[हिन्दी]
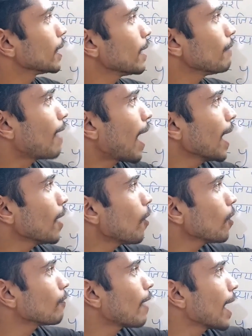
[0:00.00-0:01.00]
ये y
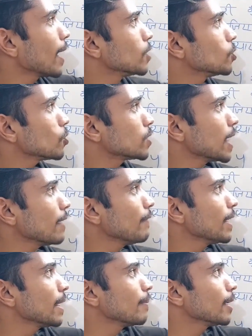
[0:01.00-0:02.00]
और y जो सेम
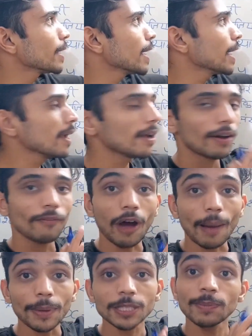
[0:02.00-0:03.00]
वेरिएबल के हैं वो
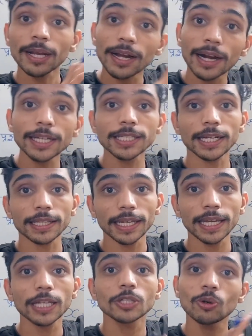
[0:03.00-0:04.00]
आपस में घट
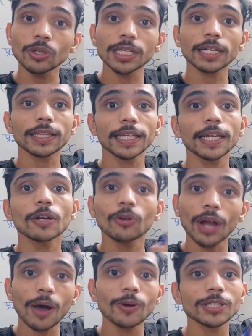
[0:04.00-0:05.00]
सकते हैं जुड़ सकते हैं
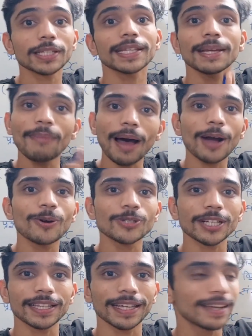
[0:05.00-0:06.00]
गुणा हो सकते हैं भाग हो
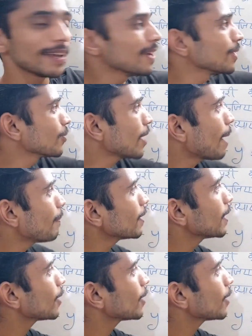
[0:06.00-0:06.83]
सकते हैं तो यहाँ पर